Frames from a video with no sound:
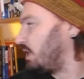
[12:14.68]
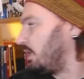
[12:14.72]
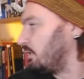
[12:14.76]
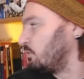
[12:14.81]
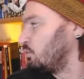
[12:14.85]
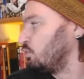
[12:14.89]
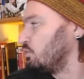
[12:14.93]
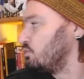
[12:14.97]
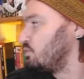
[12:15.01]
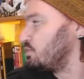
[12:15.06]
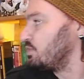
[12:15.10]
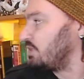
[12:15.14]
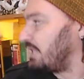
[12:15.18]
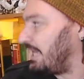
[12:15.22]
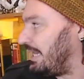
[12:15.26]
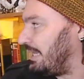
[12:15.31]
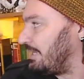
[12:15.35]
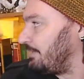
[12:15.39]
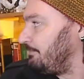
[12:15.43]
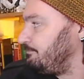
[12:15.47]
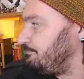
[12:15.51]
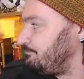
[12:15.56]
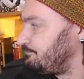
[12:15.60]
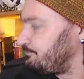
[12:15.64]
de Canudos.
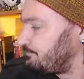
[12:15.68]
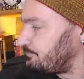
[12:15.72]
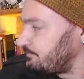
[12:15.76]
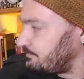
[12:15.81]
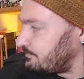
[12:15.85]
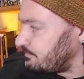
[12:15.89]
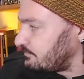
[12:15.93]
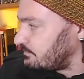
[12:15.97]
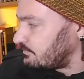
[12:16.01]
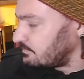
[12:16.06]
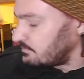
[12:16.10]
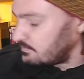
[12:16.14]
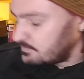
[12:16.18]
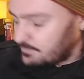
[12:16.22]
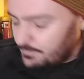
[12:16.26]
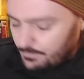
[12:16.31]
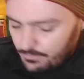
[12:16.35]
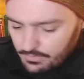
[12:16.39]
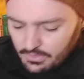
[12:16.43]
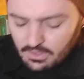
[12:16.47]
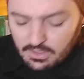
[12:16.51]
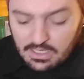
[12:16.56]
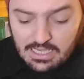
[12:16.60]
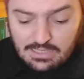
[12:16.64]
Cara,
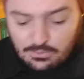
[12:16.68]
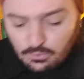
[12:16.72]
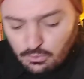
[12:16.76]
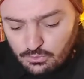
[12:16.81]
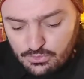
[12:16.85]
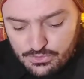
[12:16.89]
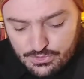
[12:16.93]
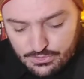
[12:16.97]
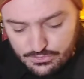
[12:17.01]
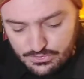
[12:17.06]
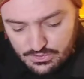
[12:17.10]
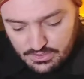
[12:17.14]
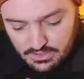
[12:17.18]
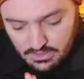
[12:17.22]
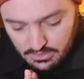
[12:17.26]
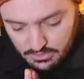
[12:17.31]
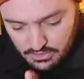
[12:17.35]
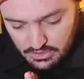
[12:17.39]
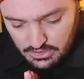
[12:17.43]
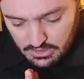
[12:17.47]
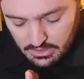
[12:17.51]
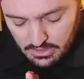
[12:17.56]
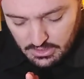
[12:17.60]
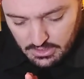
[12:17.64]
Canudos é o
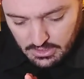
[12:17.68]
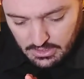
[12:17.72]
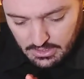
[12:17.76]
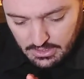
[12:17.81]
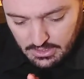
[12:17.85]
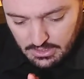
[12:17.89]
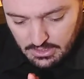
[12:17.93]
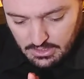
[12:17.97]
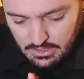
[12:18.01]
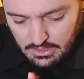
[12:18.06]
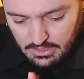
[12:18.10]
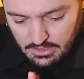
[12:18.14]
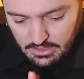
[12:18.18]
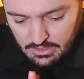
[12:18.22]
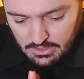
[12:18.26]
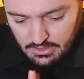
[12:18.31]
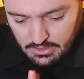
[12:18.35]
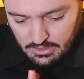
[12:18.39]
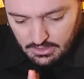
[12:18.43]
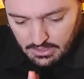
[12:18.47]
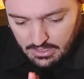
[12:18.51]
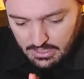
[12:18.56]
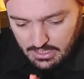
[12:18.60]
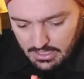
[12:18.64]
seguinte.
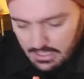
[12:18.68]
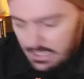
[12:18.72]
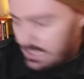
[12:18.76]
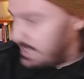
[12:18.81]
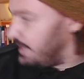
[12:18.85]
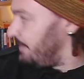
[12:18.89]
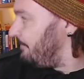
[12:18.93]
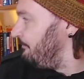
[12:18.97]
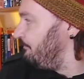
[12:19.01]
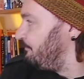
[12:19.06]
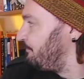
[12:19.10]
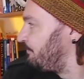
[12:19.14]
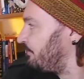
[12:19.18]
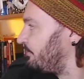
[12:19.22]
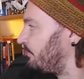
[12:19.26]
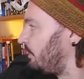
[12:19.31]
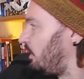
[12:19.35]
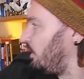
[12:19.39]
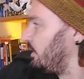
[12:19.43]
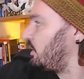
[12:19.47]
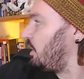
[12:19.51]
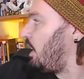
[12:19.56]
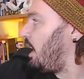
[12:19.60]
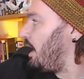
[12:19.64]
É,
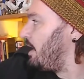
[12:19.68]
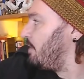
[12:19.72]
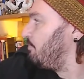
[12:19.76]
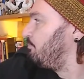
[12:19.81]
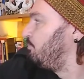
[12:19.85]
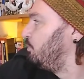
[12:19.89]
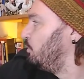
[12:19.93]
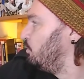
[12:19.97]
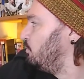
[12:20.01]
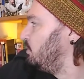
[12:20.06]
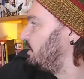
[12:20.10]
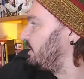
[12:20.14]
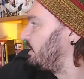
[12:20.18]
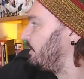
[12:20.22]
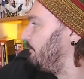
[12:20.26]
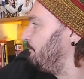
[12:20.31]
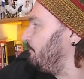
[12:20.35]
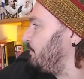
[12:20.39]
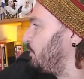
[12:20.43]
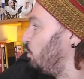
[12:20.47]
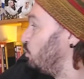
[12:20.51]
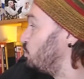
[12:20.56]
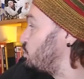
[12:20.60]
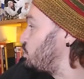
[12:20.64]
olha aqui, a
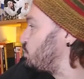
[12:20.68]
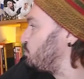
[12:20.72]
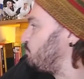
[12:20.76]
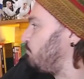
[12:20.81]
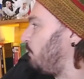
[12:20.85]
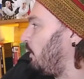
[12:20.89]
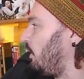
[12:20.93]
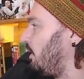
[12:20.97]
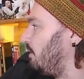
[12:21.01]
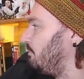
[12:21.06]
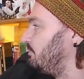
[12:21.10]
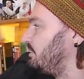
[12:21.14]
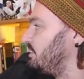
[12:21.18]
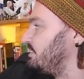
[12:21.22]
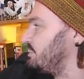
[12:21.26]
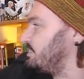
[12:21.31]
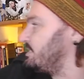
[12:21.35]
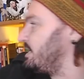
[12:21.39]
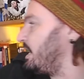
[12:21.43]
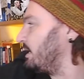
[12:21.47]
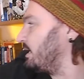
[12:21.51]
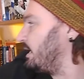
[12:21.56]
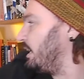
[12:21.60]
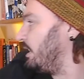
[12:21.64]
República, os
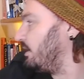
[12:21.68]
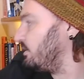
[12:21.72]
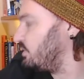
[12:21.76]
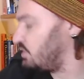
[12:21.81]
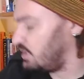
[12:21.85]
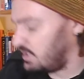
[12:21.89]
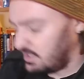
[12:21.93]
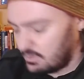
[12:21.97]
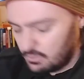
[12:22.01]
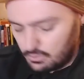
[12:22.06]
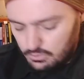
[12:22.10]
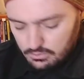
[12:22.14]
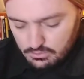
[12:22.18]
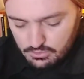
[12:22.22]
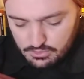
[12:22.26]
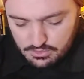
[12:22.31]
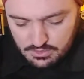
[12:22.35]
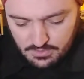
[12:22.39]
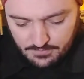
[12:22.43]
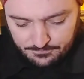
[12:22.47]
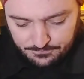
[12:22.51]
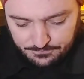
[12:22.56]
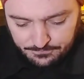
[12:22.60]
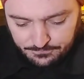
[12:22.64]
pobres e a Guerra de
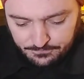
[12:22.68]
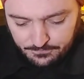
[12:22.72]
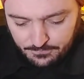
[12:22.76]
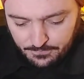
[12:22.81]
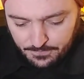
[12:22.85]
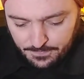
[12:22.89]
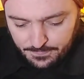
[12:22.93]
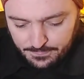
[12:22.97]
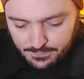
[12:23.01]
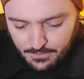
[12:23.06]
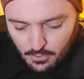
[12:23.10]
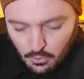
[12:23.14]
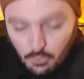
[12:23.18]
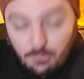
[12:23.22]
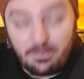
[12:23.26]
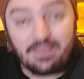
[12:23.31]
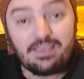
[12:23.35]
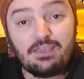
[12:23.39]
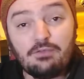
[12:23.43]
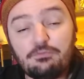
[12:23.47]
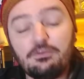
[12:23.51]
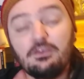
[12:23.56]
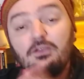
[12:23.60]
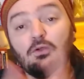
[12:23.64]
Canudos. Como
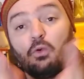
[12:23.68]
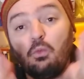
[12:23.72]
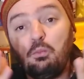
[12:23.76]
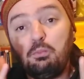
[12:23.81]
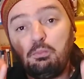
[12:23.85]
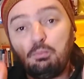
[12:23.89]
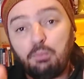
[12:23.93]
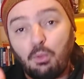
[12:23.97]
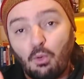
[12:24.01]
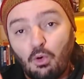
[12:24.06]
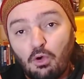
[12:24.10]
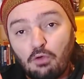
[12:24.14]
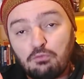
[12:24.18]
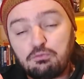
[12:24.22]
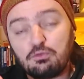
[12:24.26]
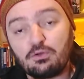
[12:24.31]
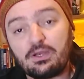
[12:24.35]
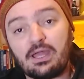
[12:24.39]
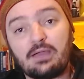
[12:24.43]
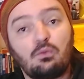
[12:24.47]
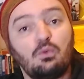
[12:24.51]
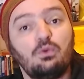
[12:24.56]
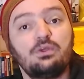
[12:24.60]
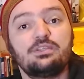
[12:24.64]
é que fica o povo
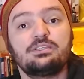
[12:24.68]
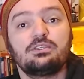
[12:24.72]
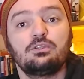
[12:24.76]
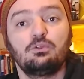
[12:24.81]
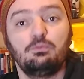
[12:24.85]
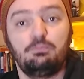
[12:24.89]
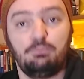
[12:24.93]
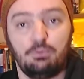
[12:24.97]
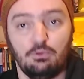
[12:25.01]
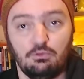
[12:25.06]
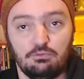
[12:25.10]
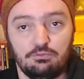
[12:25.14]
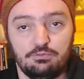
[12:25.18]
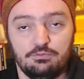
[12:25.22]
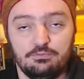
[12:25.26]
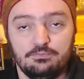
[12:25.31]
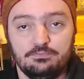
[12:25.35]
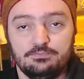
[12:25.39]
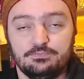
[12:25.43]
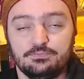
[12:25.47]
na coisa do povo?